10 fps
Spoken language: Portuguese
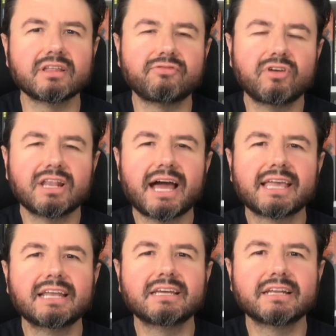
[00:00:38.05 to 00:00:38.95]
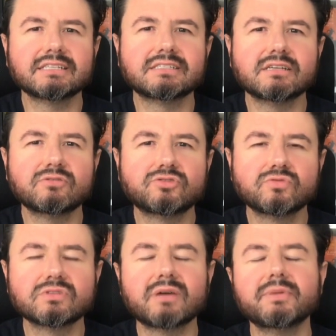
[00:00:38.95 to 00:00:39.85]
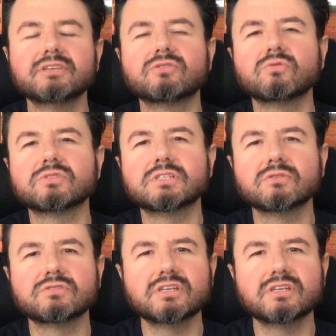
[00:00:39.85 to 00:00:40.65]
E foi lá que ele cresceu juntamente com seus